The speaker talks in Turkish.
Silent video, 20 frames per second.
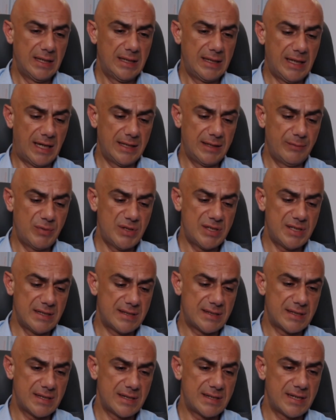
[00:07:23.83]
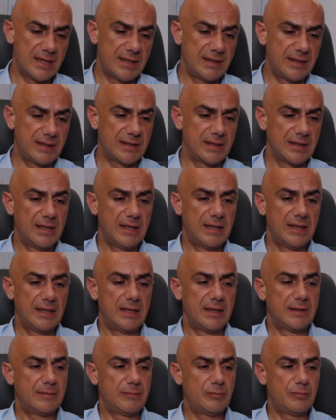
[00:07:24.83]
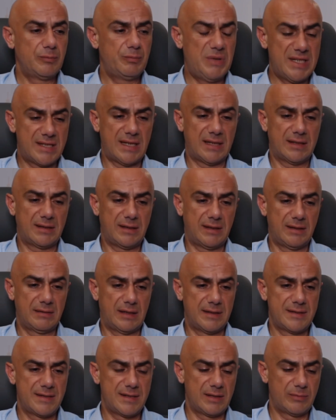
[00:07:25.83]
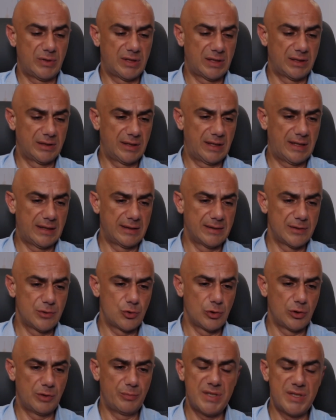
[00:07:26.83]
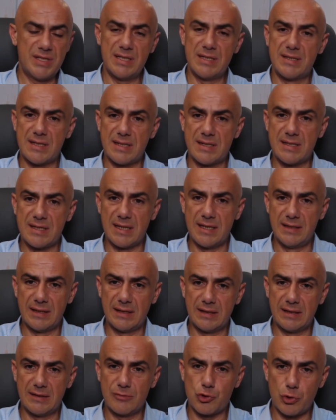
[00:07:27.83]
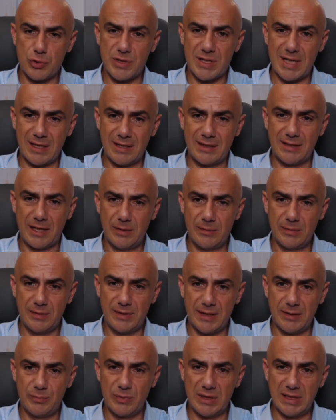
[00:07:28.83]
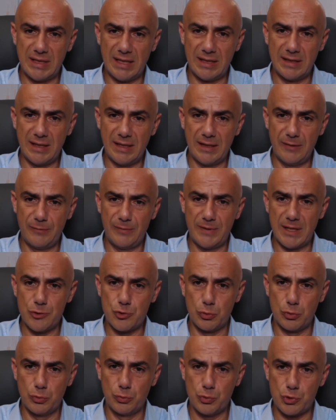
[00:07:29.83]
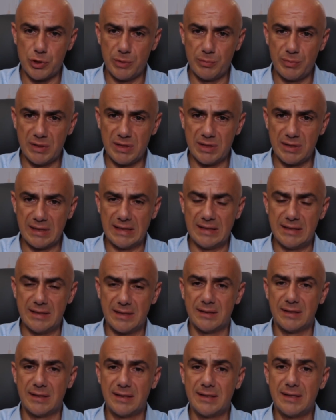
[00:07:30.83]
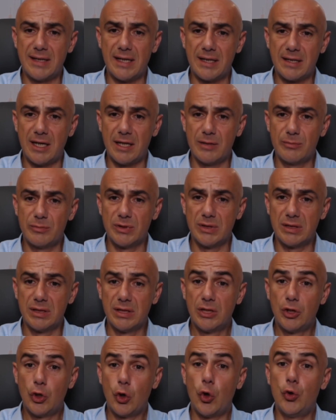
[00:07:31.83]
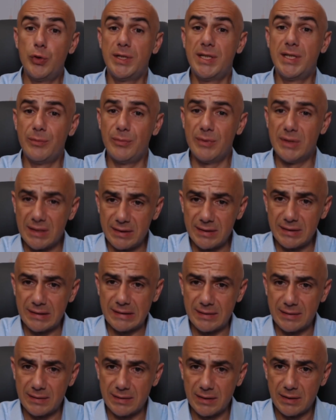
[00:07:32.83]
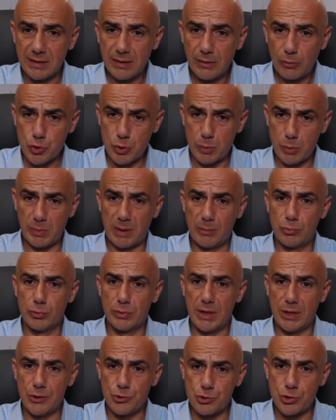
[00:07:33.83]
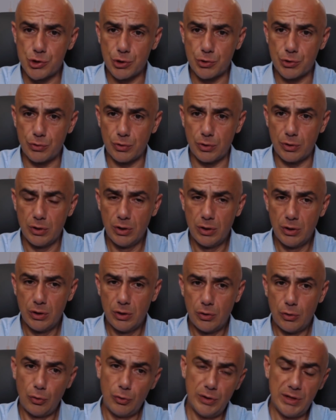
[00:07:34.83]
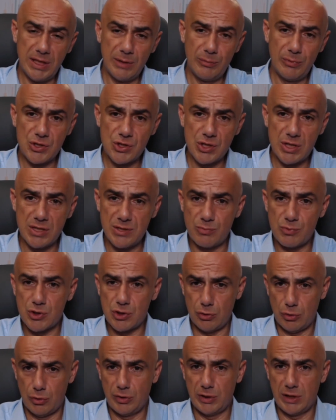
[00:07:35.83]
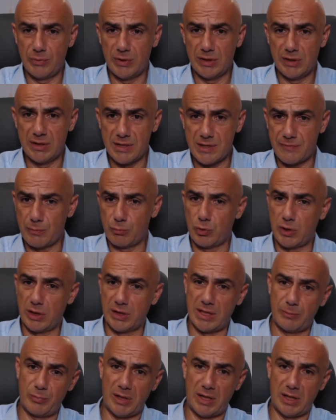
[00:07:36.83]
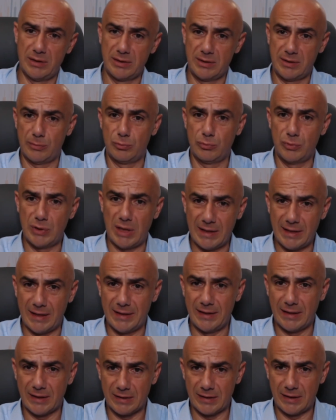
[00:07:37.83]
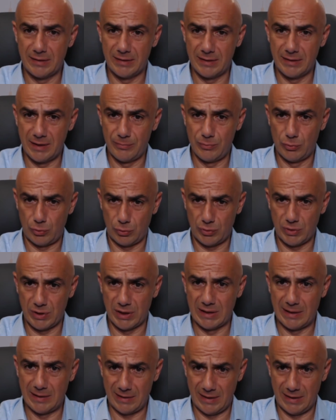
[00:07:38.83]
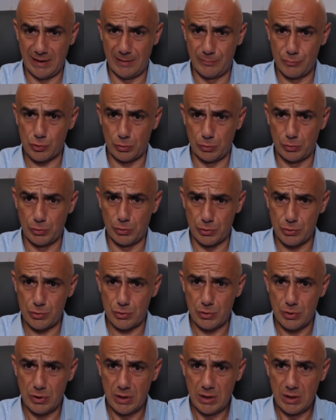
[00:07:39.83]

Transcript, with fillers: Yani biz isteseydik, bizzat Hazine Bakanı kendi söyledi, biz isteseydik çok sert te- tedbirlerle enflasyon düşürebilirdik, liradaki değer kaybını önleyebilirdik dedi. O zaman buradan şu çıkıyor, önleyebileceğiniz bir şey önleyemediniz ve bu kadar pahalılık da bundan kaynaklandı diye bir noktaya gel gelmiş oluyoruz.